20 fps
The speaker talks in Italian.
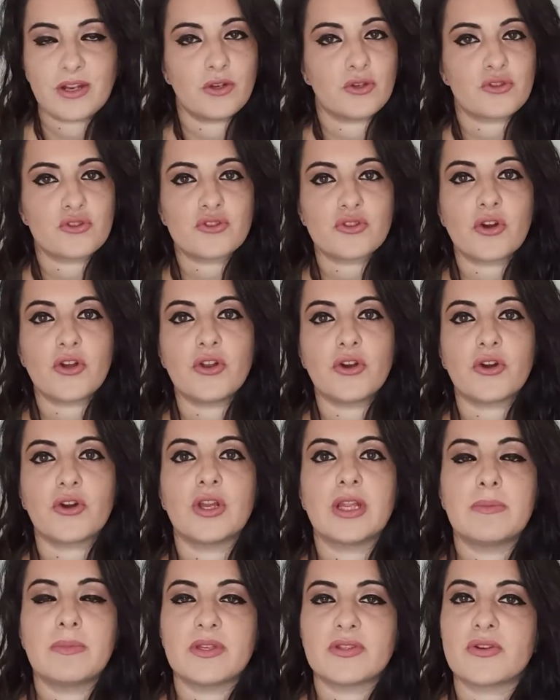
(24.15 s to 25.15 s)
non sono con
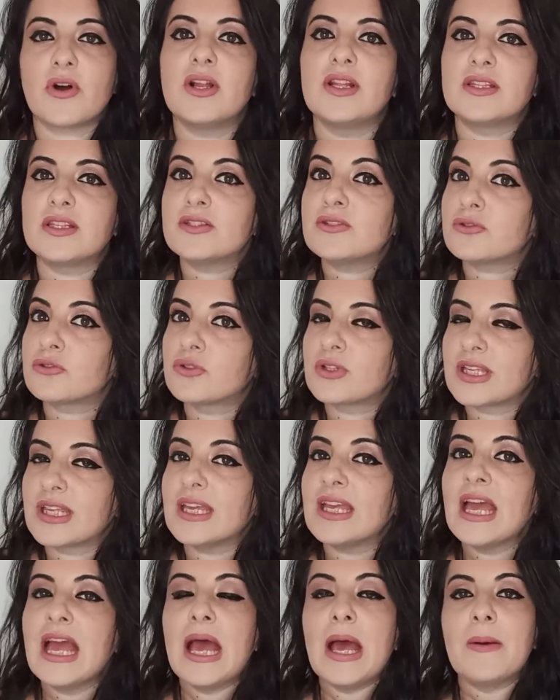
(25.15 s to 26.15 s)
i miei soliti
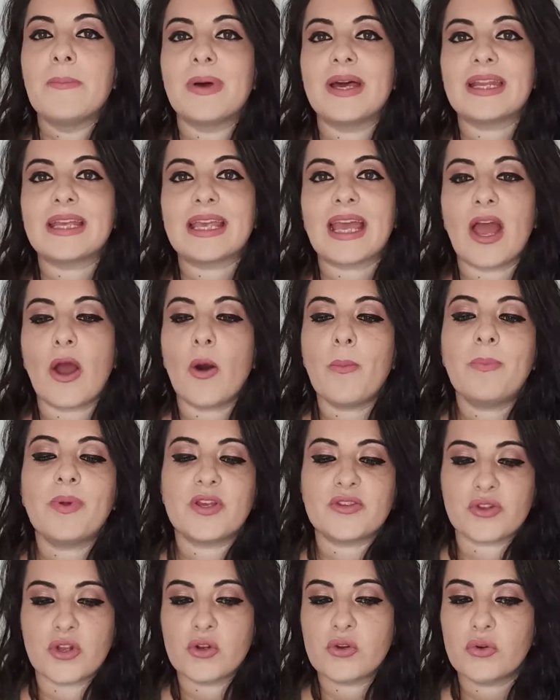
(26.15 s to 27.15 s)
trucchi Perché ho
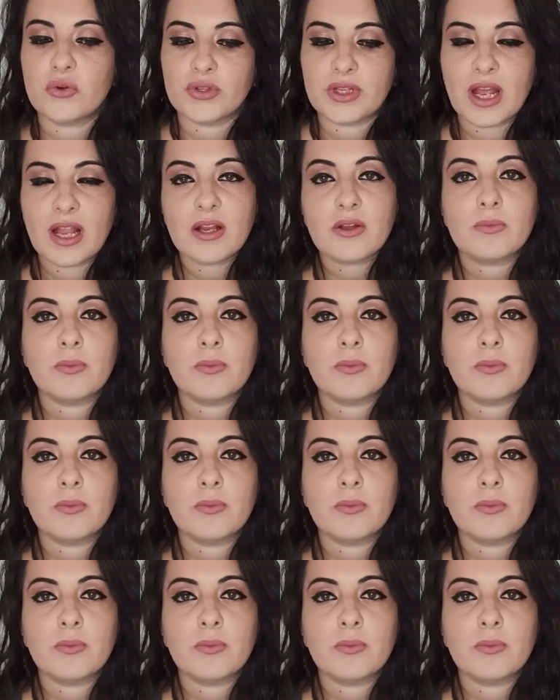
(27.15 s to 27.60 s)
preso alcuni